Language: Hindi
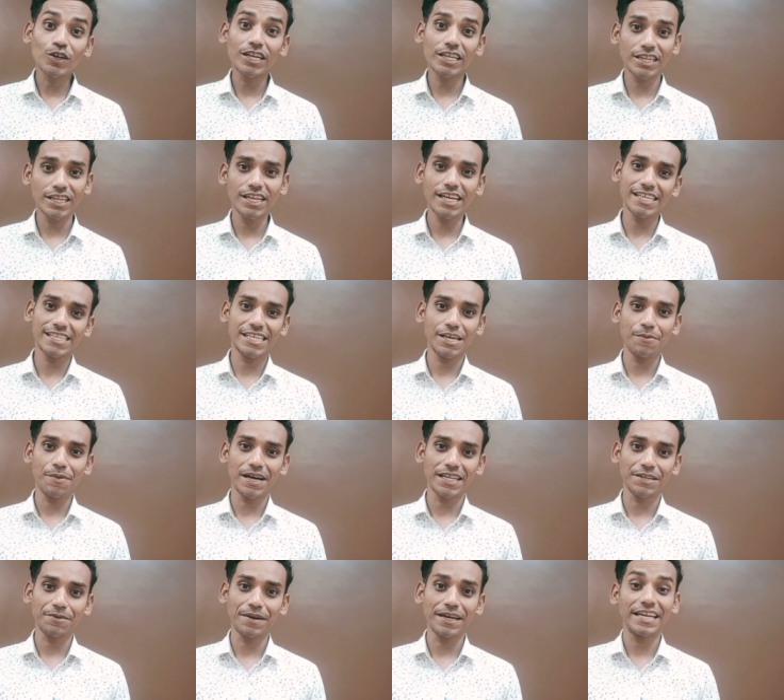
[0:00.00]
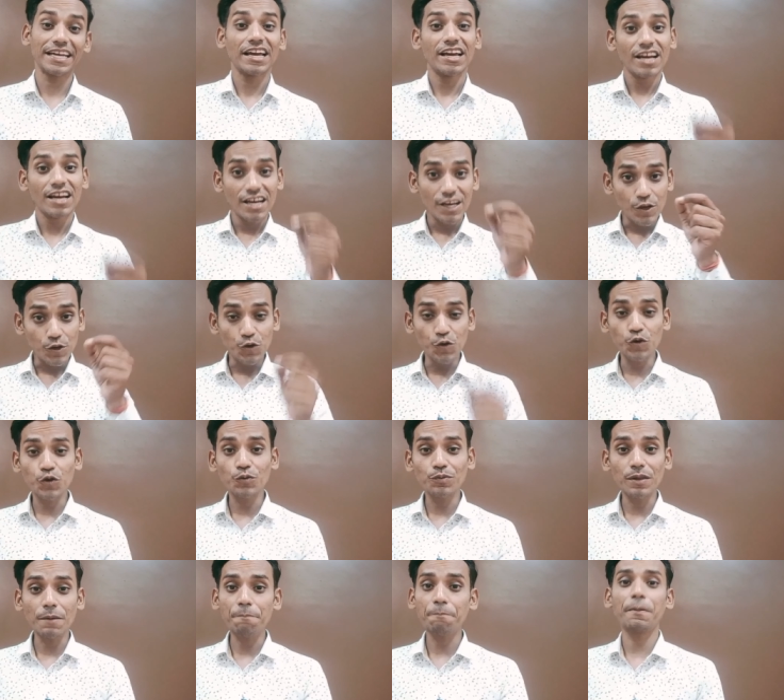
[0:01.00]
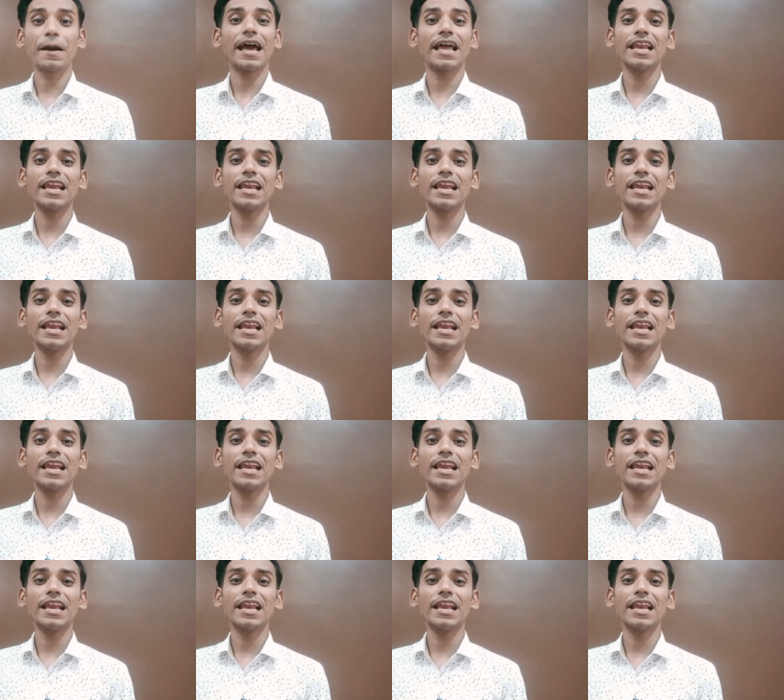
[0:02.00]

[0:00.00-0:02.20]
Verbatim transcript: तो कितनी अच्छी बात है भाई यूट्यूब ने